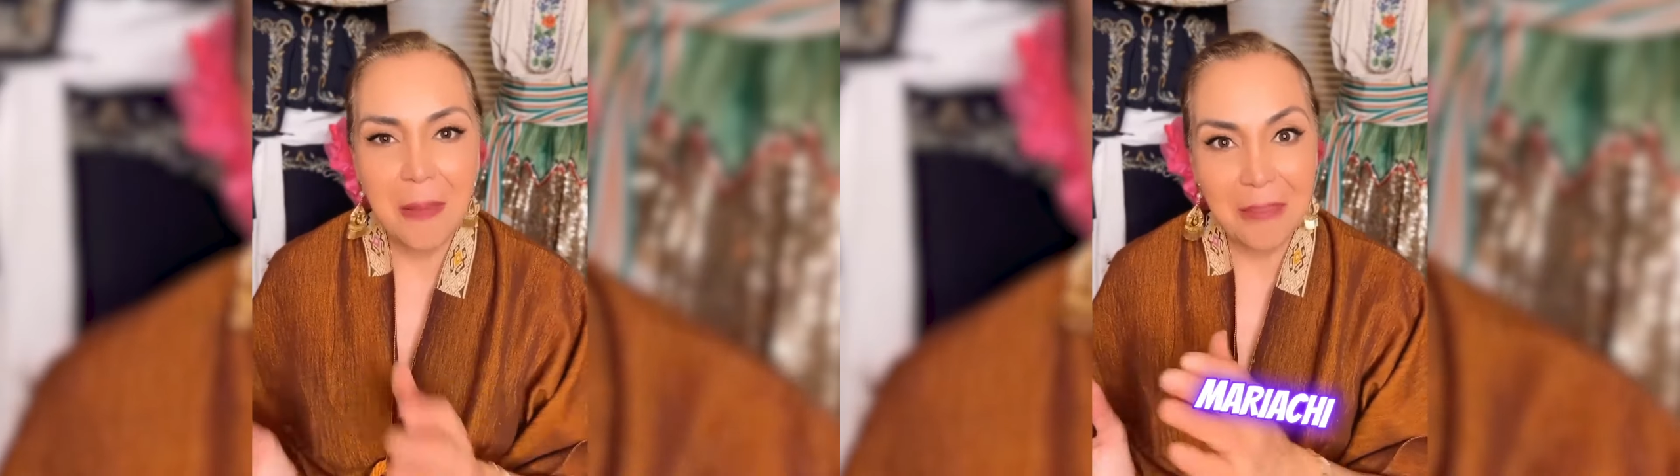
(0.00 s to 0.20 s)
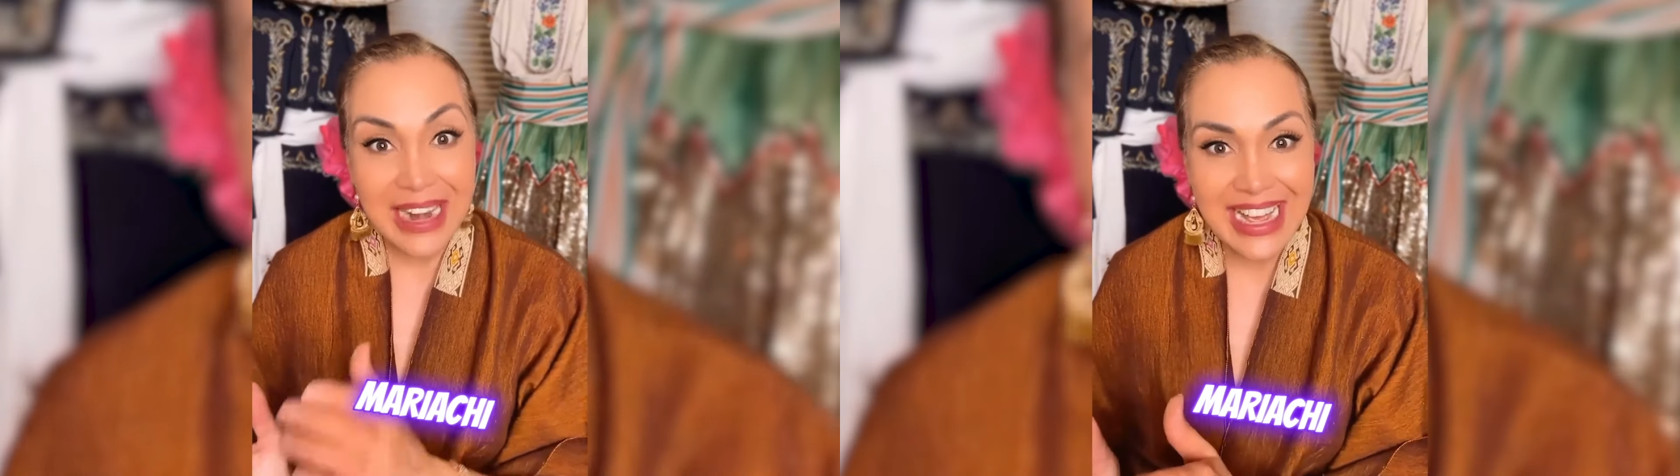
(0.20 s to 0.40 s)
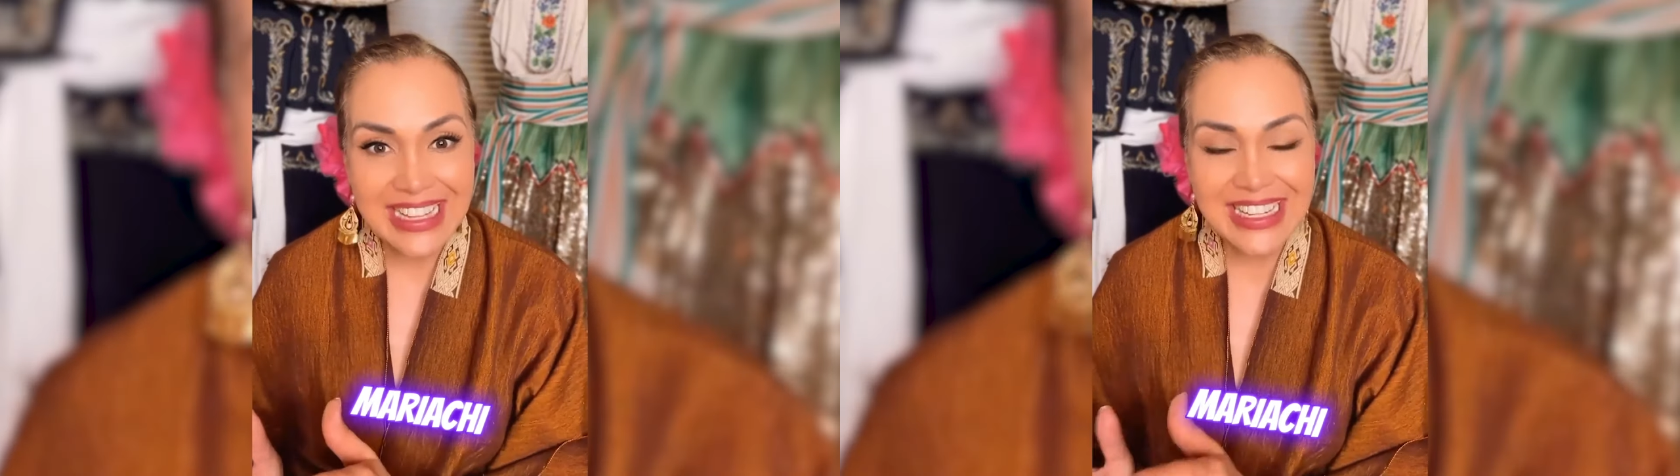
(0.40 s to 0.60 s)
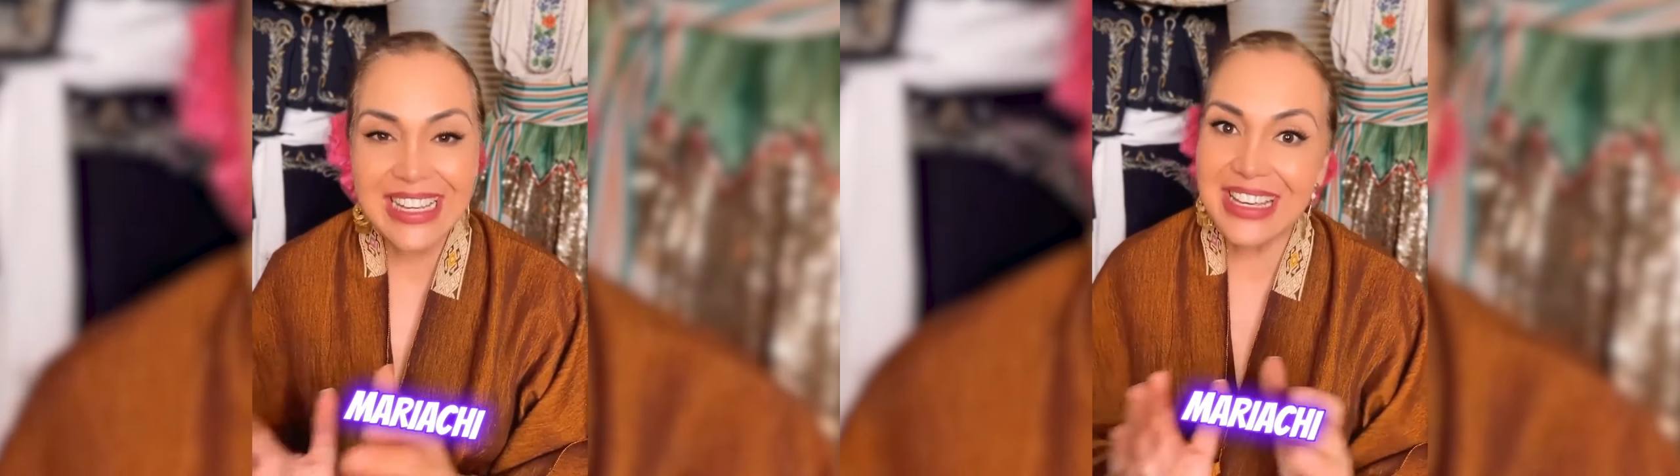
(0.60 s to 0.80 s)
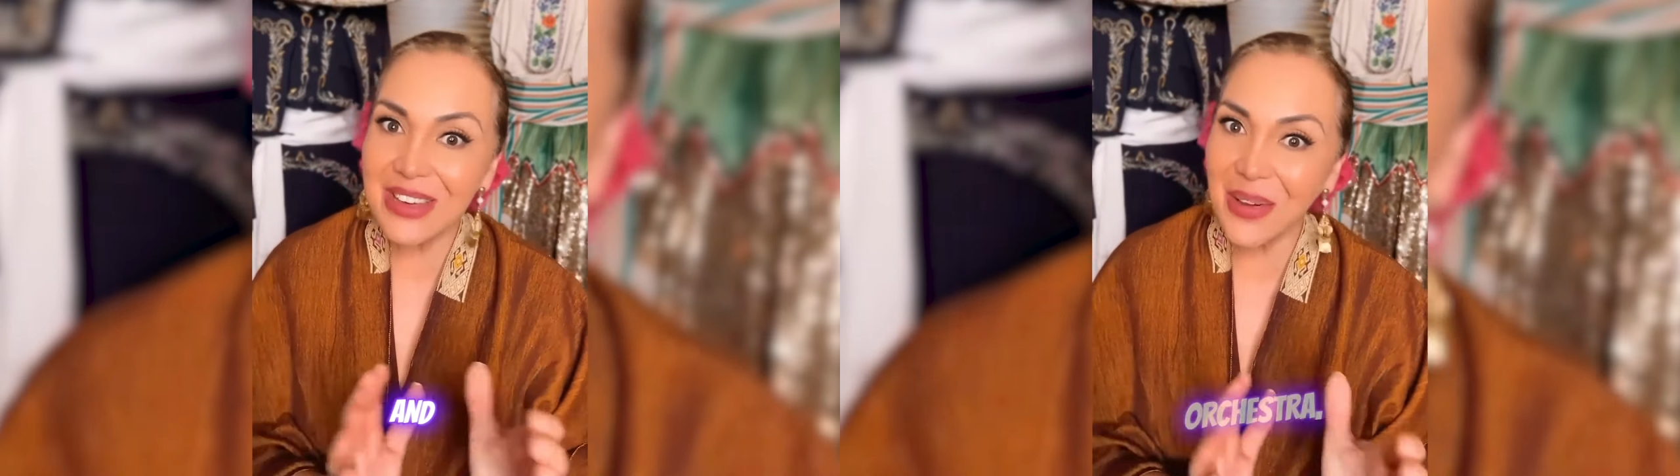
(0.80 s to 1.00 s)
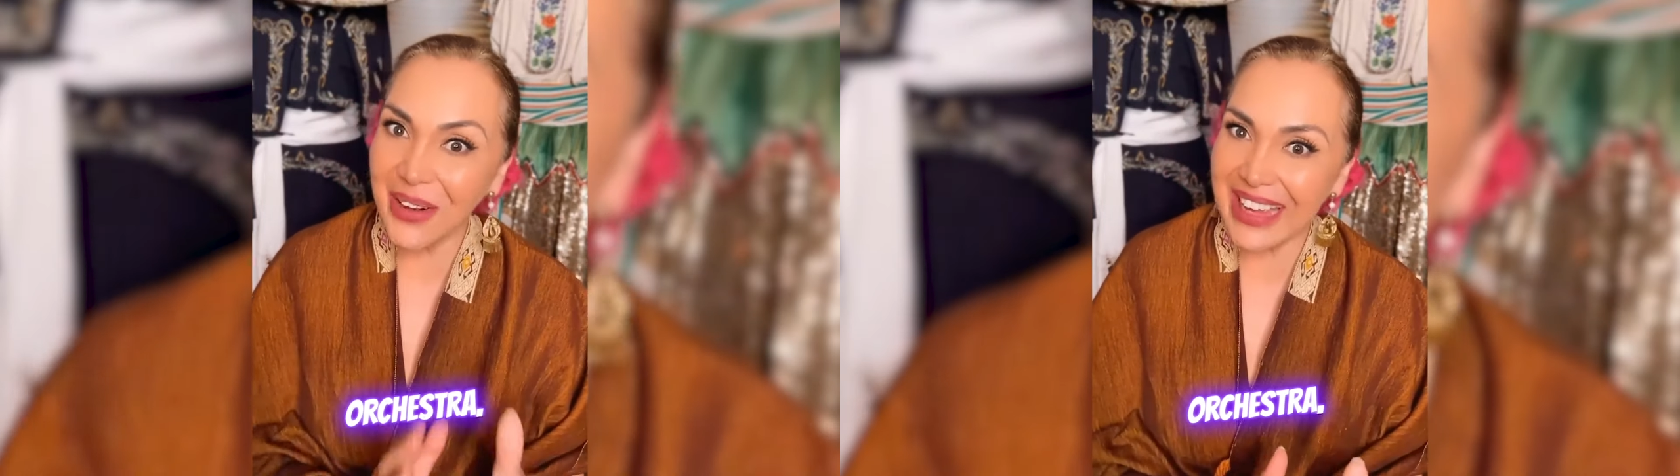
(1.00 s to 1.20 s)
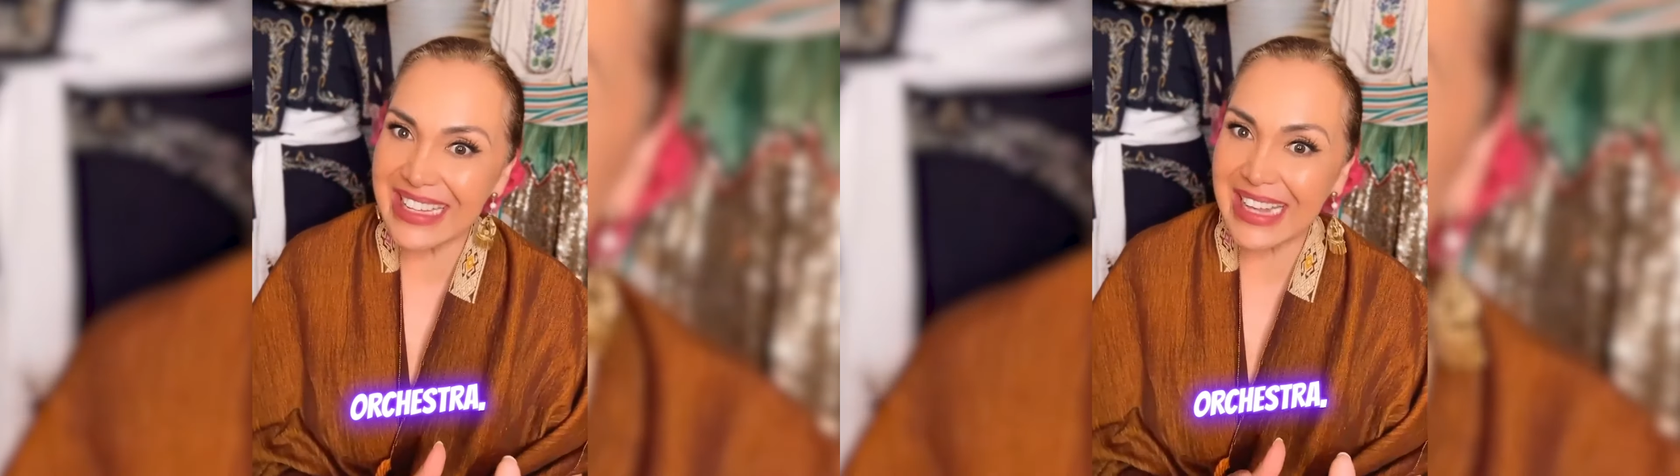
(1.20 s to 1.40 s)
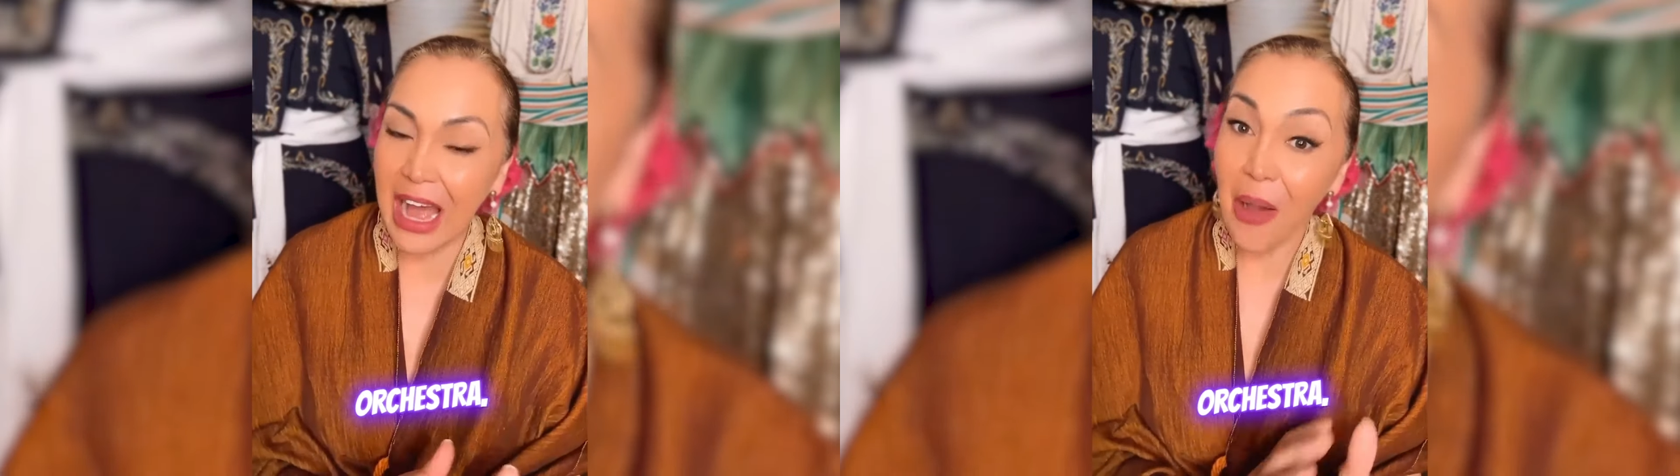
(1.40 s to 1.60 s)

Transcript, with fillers: mariachi y orquesta.